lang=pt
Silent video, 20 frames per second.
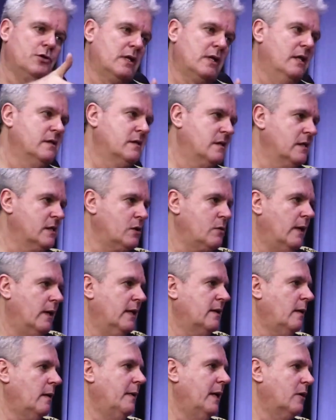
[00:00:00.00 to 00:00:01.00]

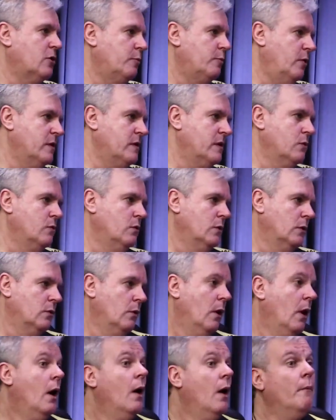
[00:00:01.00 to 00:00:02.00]
340 metros por segundo,
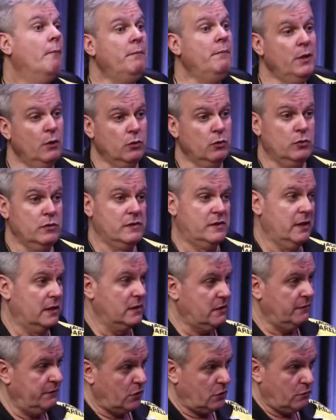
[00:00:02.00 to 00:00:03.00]

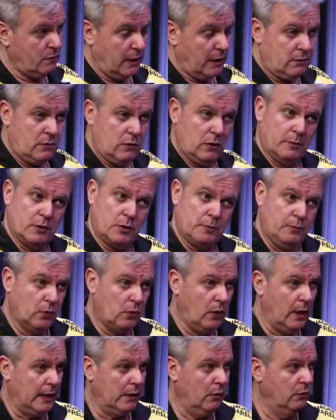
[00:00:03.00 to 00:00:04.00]
1.224 km por
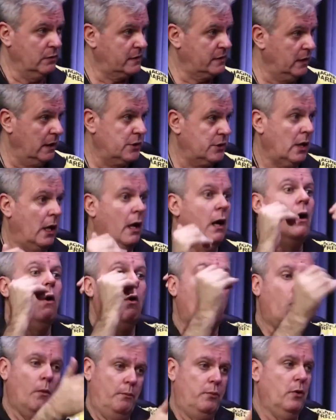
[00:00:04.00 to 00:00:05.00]
hora, ou seja,
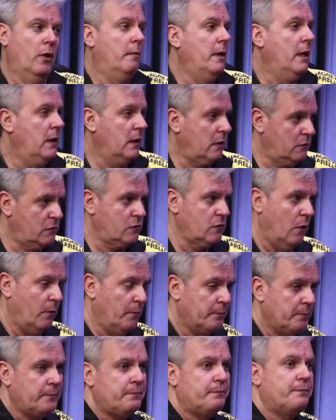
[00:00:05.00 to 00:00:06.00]
rompeu a barreira do som.
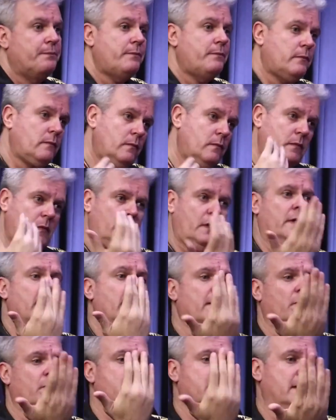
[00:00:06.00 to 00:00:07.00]
O que,
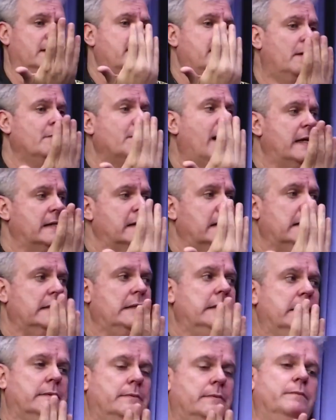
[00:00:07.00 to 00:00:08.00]
que você tem mais
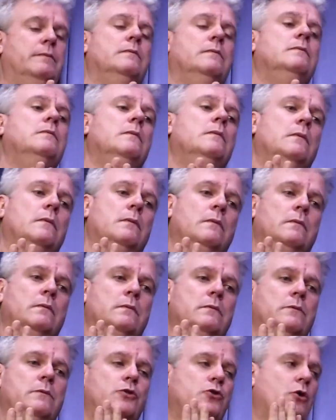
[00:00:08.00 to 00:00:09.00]
aqui?
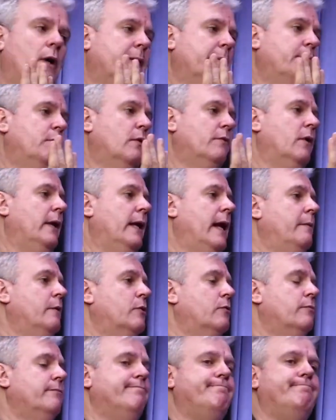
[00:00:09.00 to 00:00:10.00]
Choque hipovolêmico.